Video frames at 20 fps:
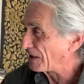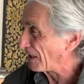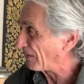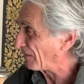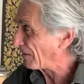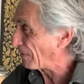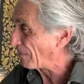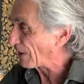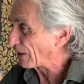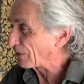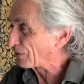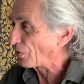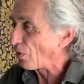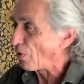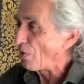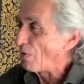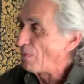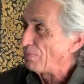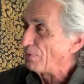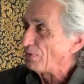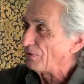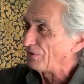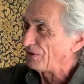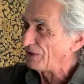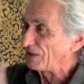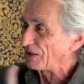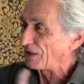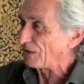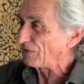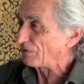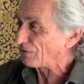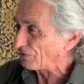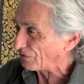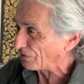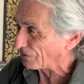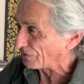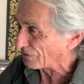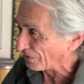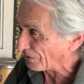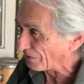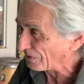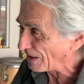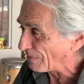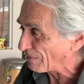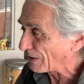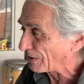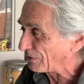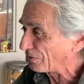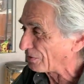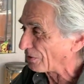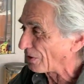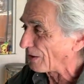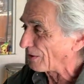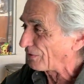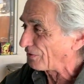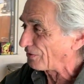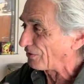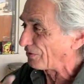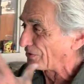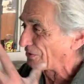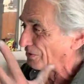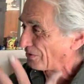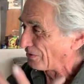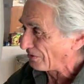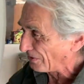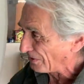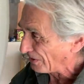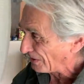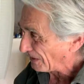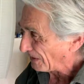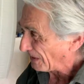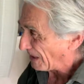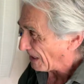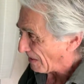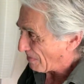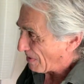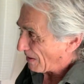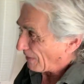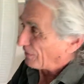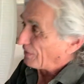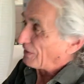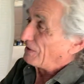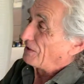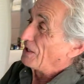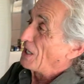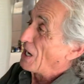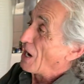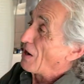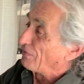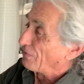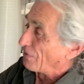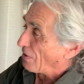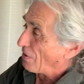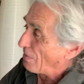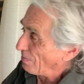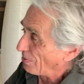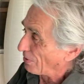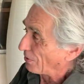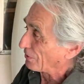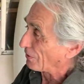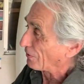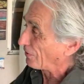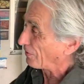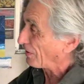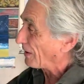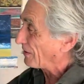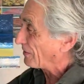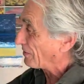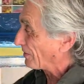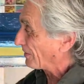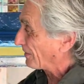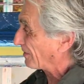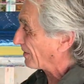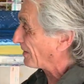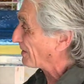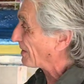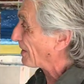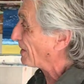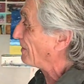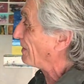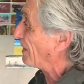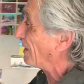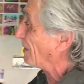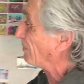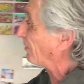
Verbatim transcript: elle ne s'est pas trop posée de questions. La maturation, eh ben, c'était avant, pendant cette, cette, année